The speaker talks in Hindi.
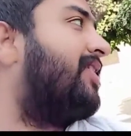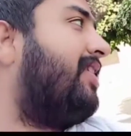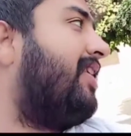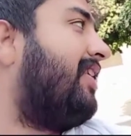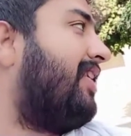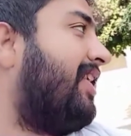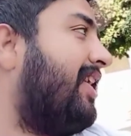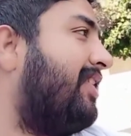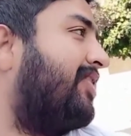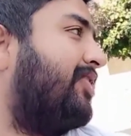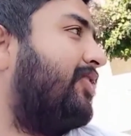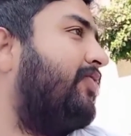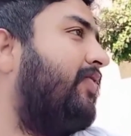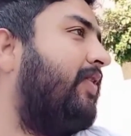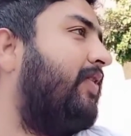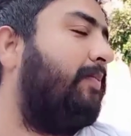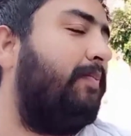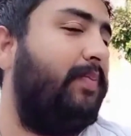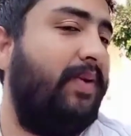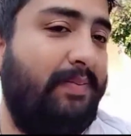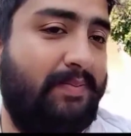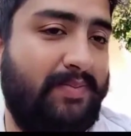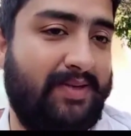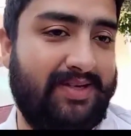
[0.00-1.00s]
तेरा कैसा हुआ
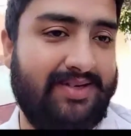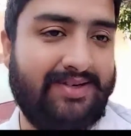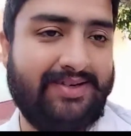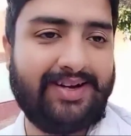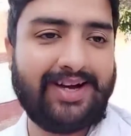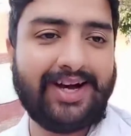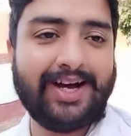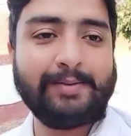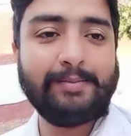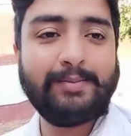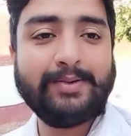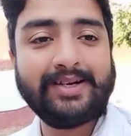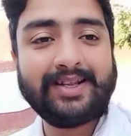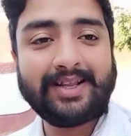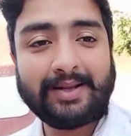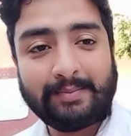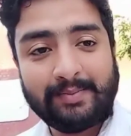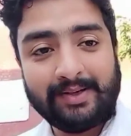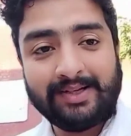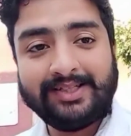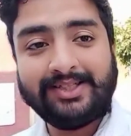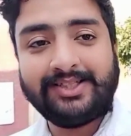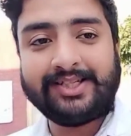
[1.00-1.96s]
पेपर आमिर तो भी